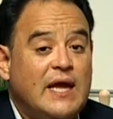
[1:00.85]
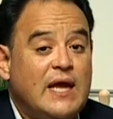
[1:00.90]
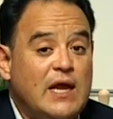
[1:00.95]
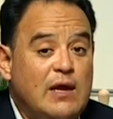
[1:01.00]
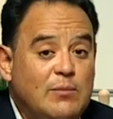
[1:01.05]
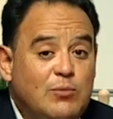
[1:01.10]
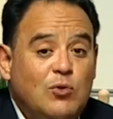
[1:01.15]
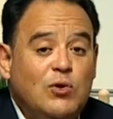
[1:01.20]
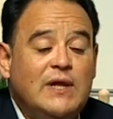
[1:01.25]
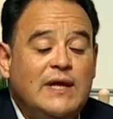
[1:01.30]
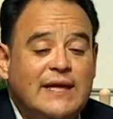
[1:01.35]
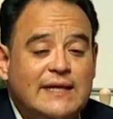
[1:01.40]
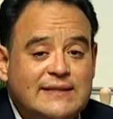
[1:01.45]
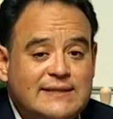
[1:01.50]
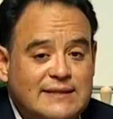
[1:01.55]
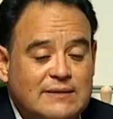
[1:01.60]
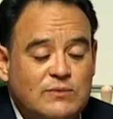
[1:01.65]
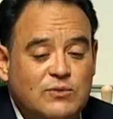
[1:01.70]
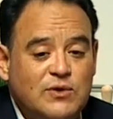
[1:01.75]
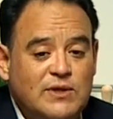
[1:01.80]
El bullying
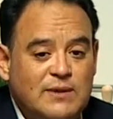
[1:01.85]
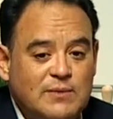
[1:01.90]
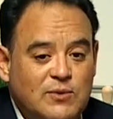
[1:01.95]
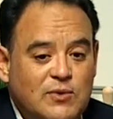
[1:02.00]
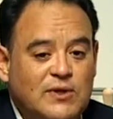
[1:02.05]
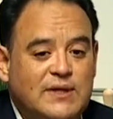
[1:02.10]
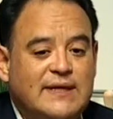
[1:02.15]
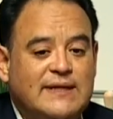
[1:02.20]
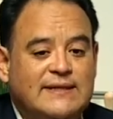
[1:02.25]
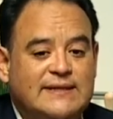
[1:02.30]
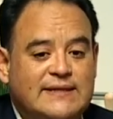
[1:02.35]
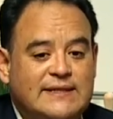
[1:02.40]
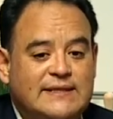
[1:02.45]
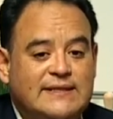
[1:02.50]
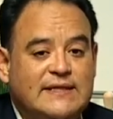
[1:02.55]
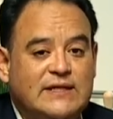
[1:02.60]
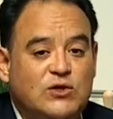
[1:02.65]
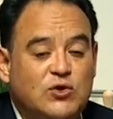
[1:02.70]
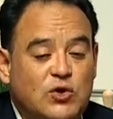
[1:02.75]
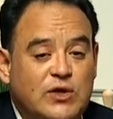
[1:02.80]
está muy de moda, es
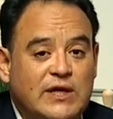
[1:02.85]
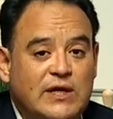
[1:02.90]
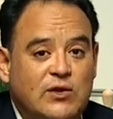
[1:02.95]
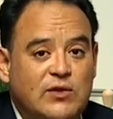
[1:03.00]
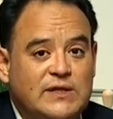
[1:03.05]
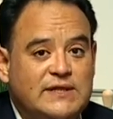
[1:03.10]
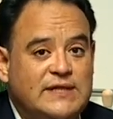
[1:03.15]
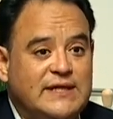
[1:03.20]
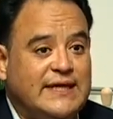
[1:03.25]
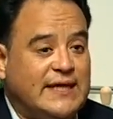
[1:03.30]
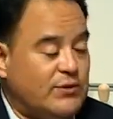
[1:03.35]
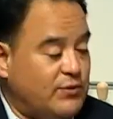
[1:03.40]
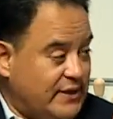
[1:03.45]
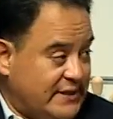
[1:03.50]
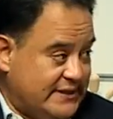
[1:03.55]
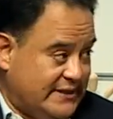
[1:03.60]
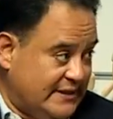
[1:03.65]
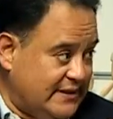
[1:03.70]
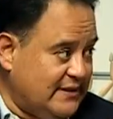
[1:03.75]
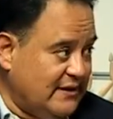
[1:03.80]
decir, no quiero decir que no
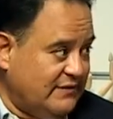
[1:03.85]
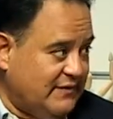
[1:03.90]
existe el